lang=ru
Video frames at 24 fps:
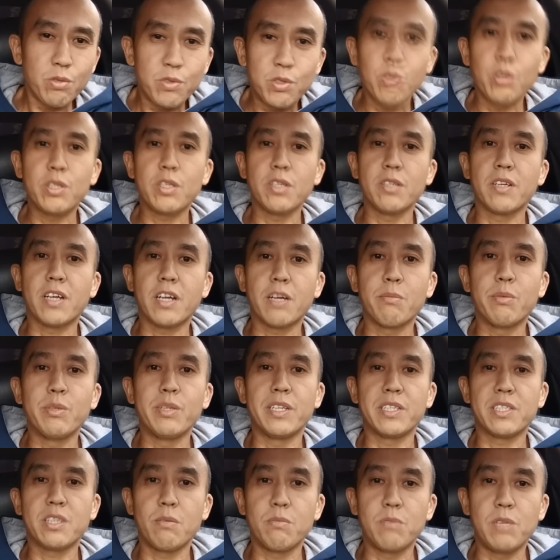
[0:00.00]
все это как бы
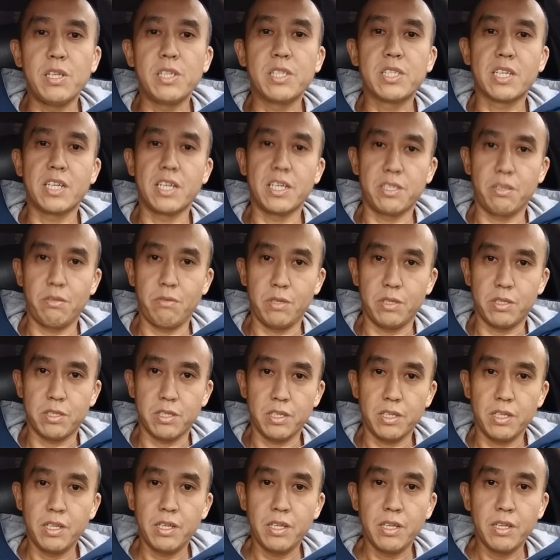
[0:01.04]
на самом деле сказывается.